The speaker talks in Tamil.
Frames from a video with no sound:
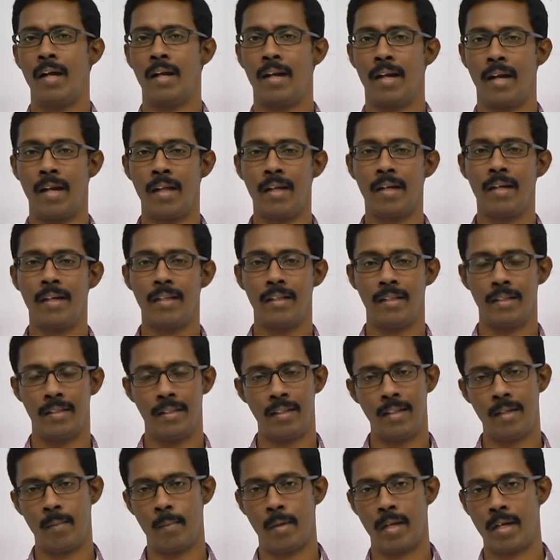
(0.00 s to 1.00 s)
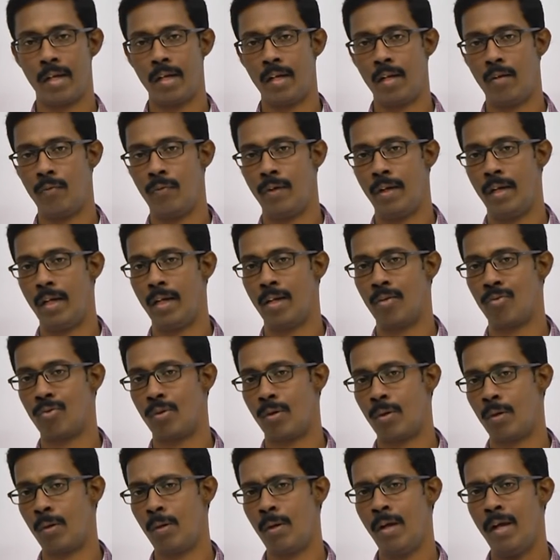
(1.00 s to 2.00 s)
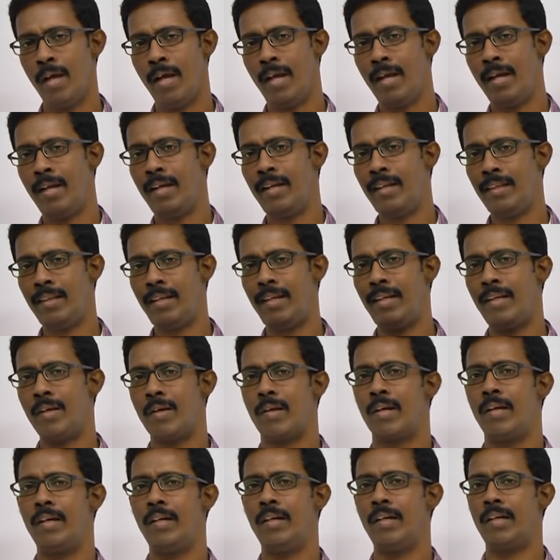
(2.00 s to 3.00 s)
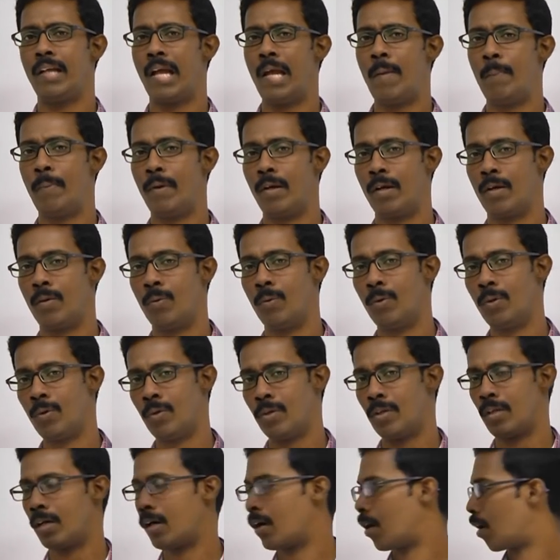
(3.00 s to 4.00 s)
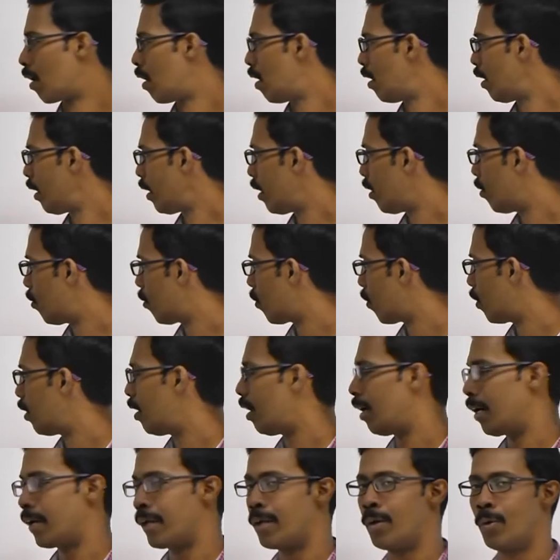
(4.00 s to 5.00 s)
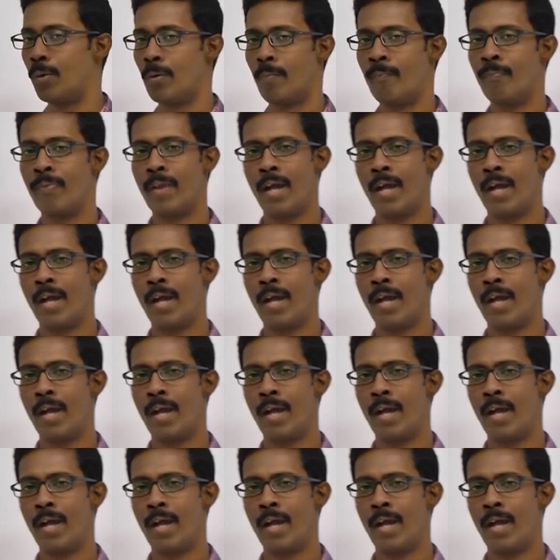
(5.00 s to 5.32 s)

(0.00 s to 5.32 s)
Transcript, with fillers: நடக்காதது தான் நம்ம ரீனல் ஃபெயிலியர்னு சொல்கிறோம் இதுலேயும் ரெண்டு டைப் இருக்குது ஒன்று வந்து க்ரானிக் இன்னொன்று வந்து அக்யூட்